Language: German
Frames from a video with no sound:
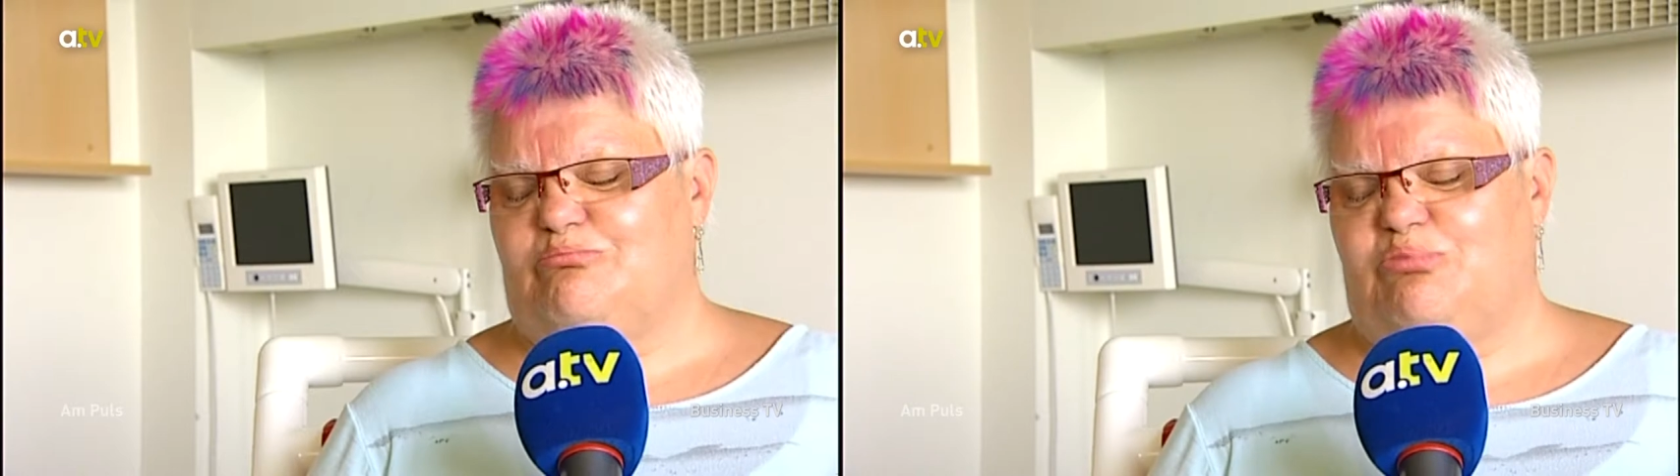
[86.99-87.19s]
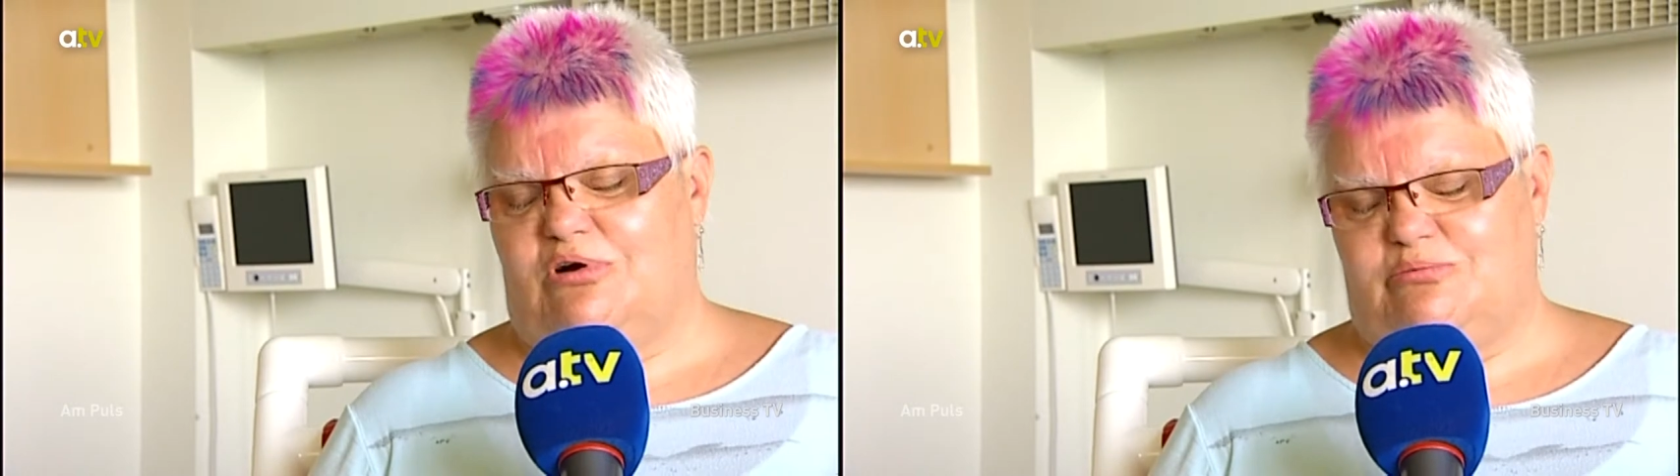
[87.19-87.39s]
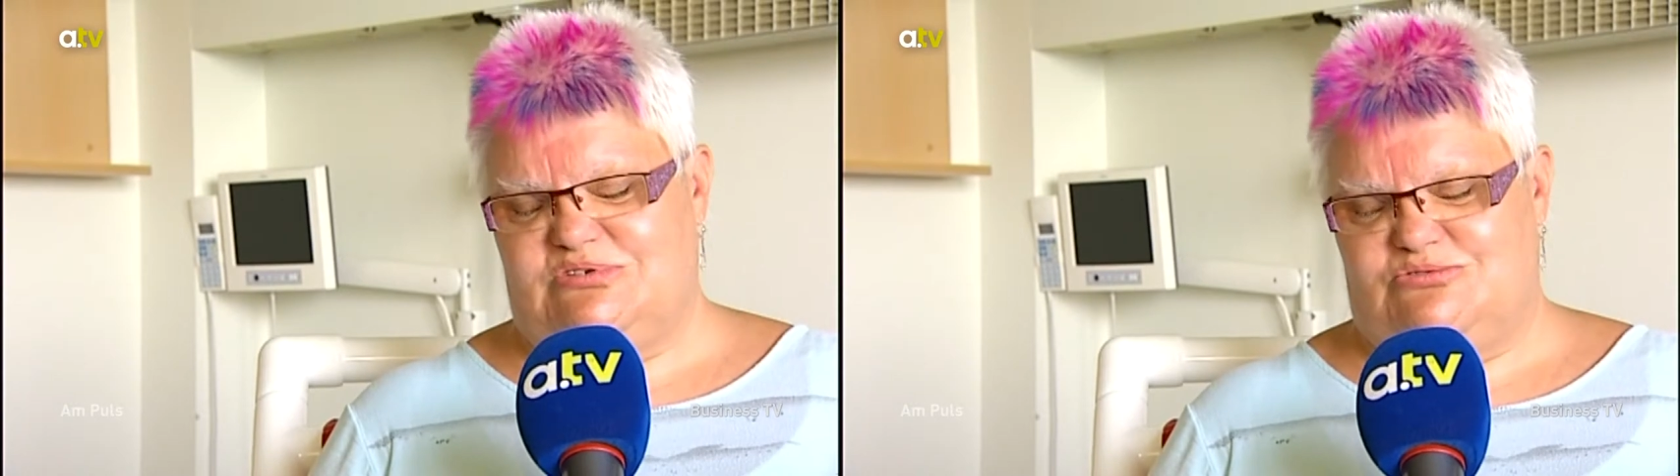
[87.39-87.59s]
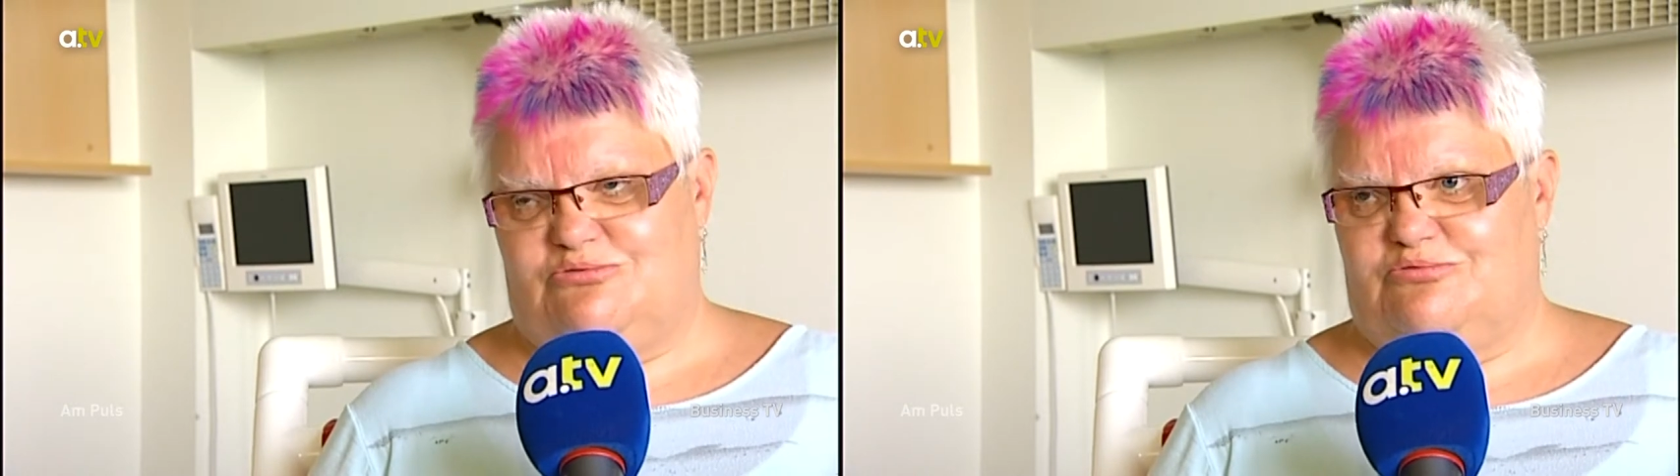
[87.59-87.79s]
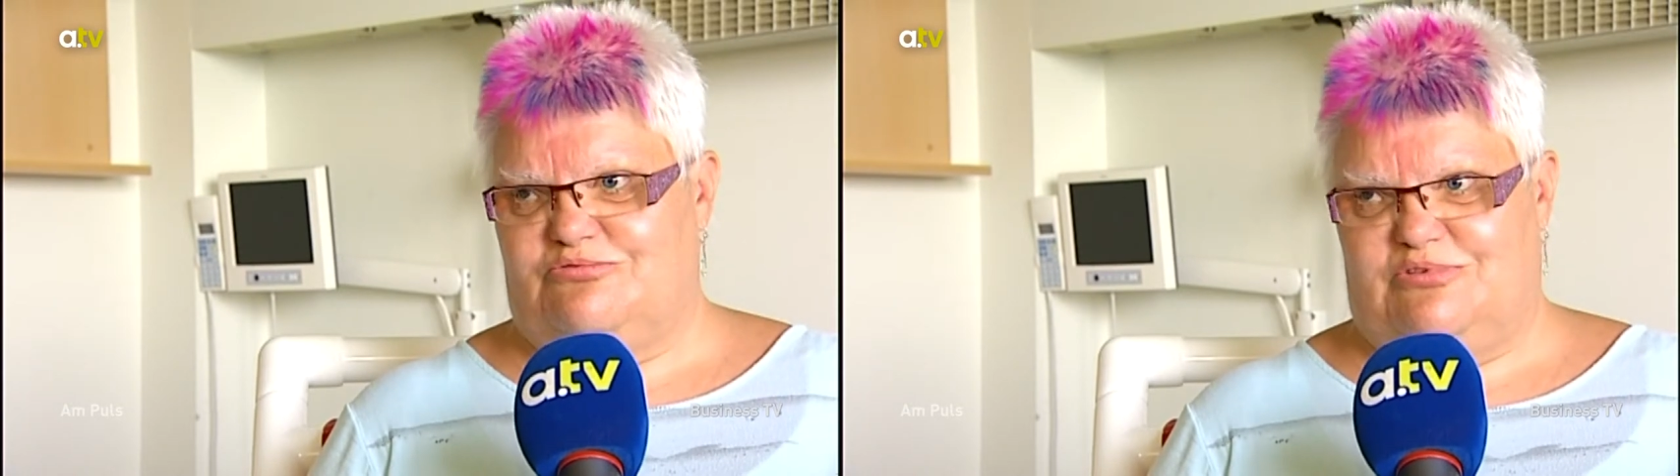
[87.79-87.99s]
boah, bist du
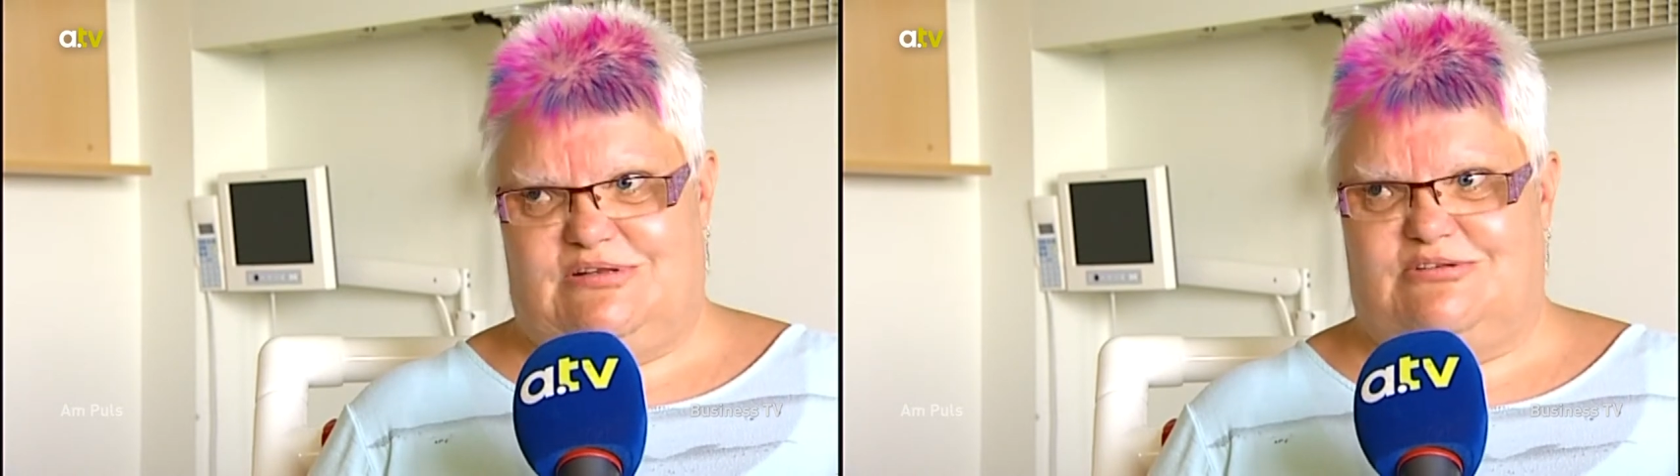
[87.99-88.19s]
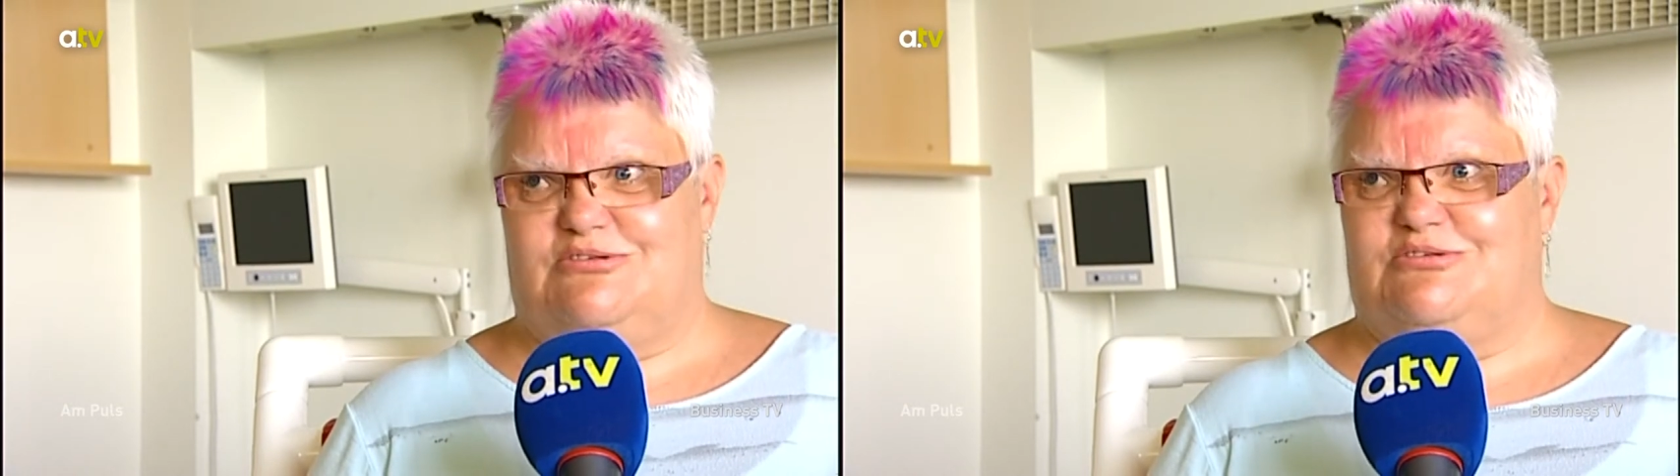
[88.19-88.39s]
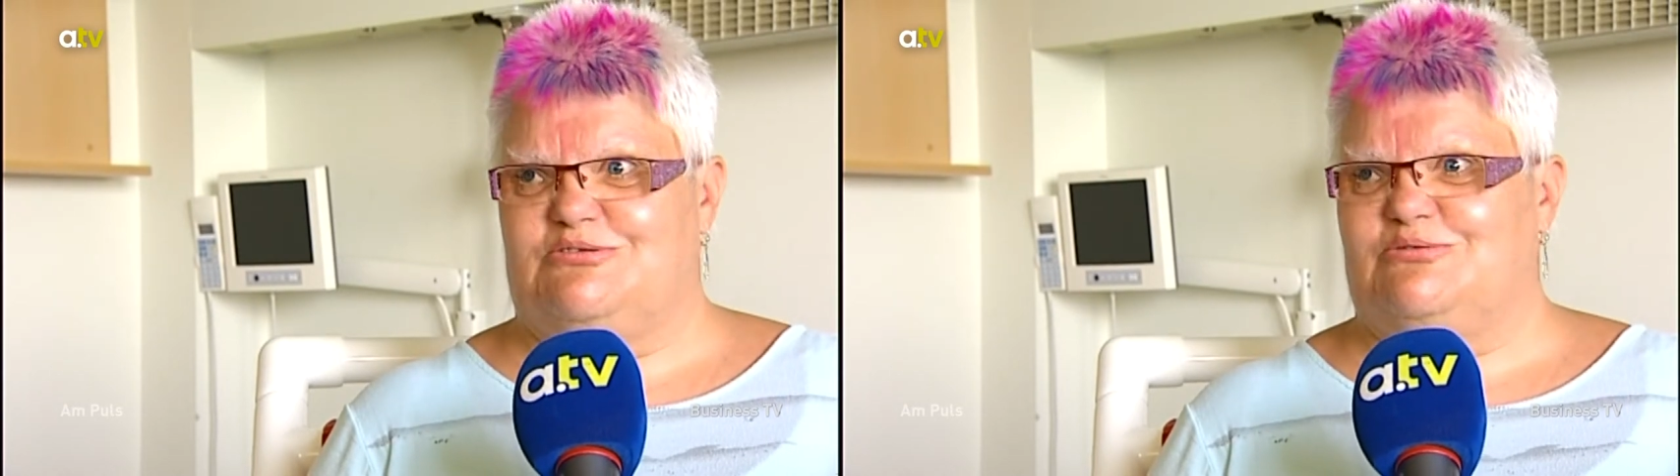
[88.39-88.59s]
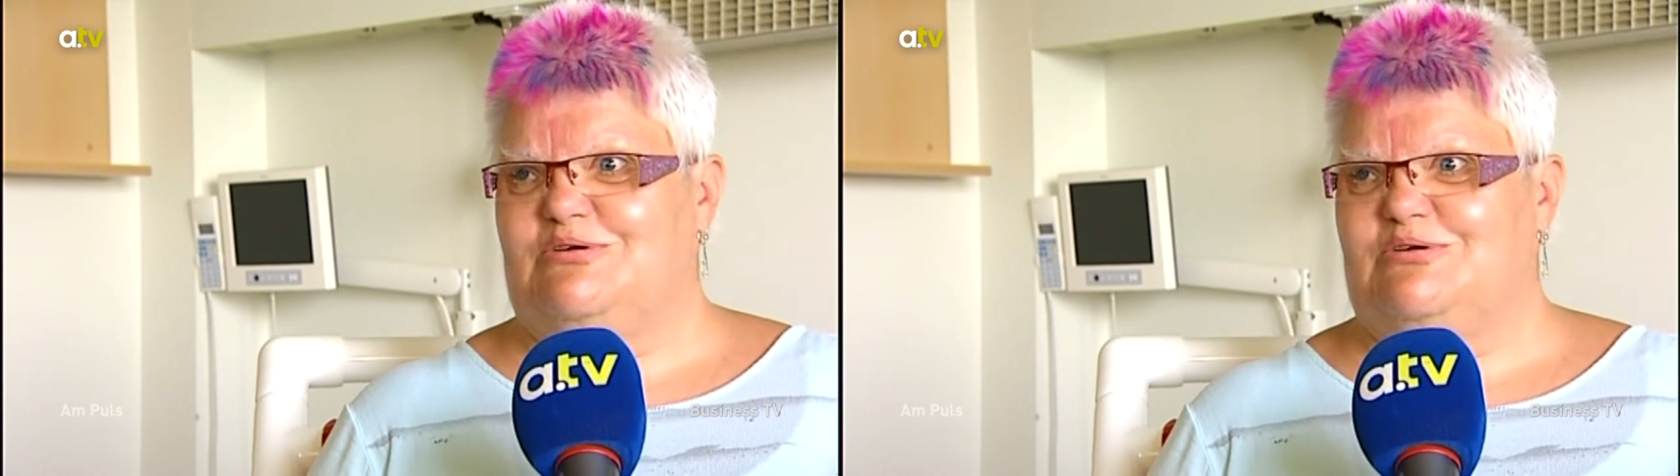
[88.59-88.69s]
fett oder so.